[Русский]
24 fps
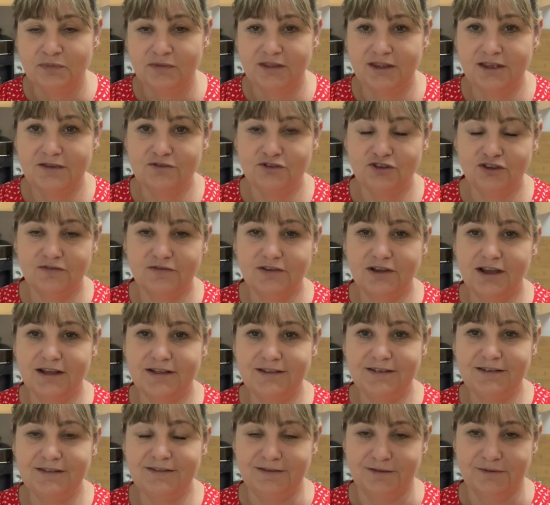Девочки, вы
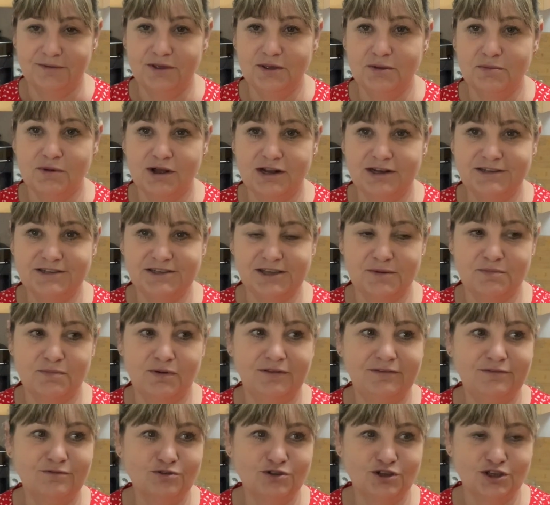хотите и мальчики
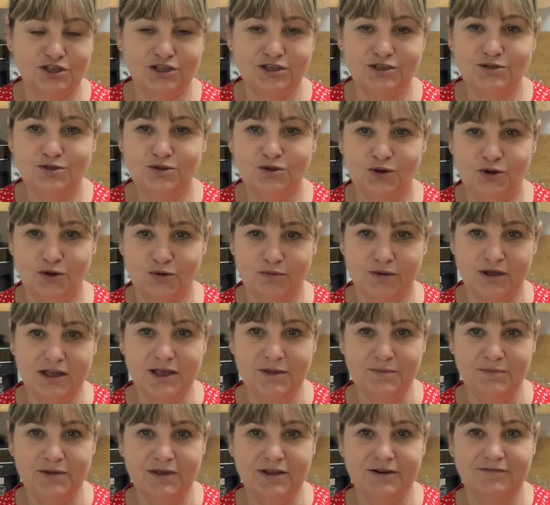послушать историю
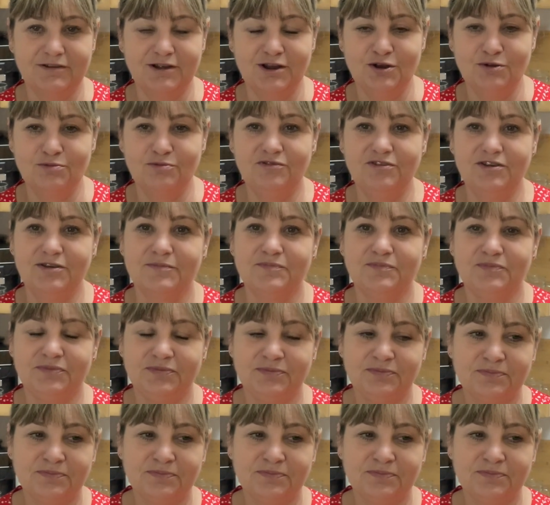моей первой любви?